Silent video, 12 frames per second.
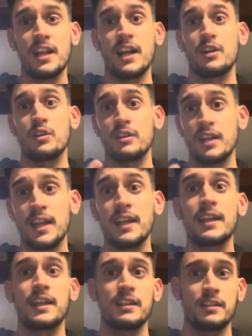la
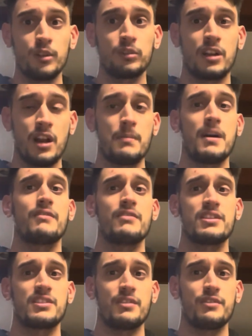Greg che inoltre la
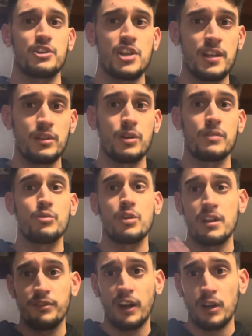Marvel sta facendo
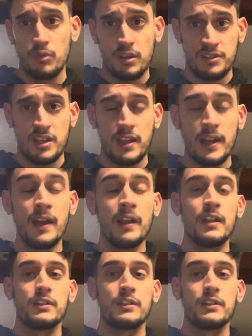vuole fare una serie